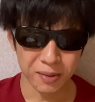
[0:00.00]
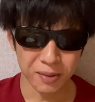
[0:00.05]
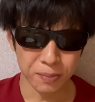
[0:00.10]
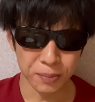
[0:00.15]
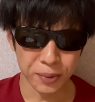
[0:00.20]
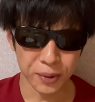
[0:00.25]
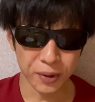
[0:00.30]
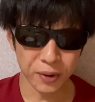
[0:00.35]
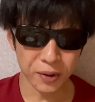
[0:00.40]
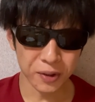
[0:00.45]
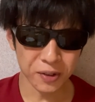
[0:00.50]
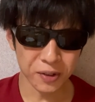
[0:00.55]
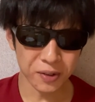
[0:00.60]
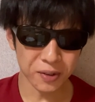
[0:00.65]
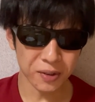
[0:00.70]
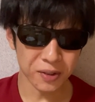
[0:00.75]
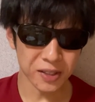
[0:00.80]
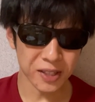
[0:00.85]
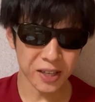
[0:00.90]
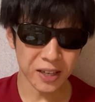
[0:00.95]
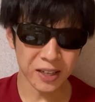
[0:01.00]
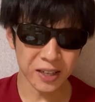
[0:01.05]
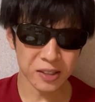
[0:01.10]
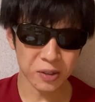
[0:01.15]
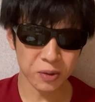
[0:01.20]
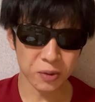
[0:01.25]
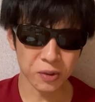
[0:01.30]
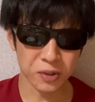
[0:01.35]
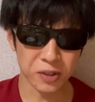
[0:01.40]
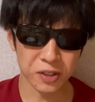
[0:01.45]
プロ生活
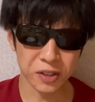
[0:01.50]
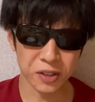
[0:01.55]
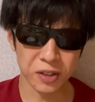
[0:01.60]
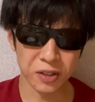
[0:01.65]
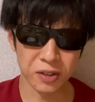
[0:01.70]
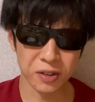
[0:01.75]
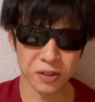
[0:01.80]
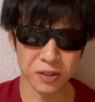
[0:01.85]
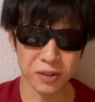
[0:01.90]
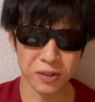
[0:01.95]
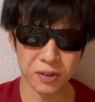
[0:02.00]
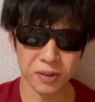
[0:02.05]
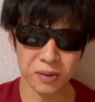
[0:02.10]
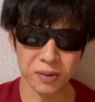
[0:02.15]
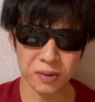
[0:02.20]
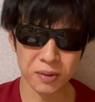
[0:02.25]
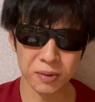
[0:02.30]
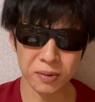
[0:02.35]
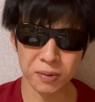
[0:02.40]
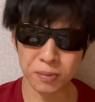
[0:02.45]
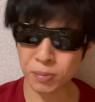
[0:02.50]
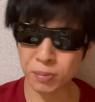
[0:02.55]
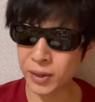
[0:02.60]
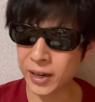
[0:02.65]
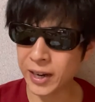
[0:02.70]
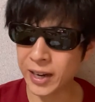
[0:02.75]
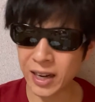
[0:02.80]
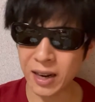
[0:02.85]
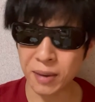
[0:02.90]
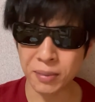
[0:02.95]
保護受給
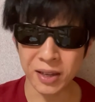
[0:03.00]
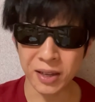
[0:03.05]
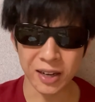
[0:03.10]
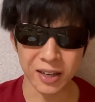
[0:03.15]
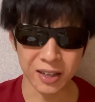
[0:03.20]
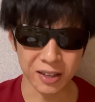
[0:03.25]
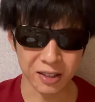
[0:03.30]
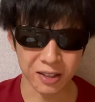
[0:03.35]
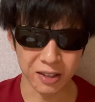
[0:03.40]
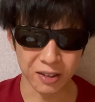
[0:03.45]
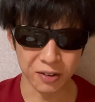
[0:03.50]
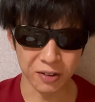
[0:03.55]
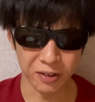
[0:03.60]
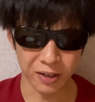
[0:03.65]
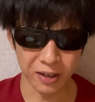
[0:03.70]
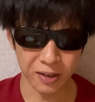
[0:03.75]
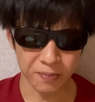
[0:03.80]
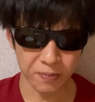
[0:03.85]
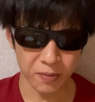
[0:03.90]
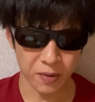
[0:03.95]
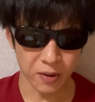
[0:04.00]
プレイヤーみたいになってるよね。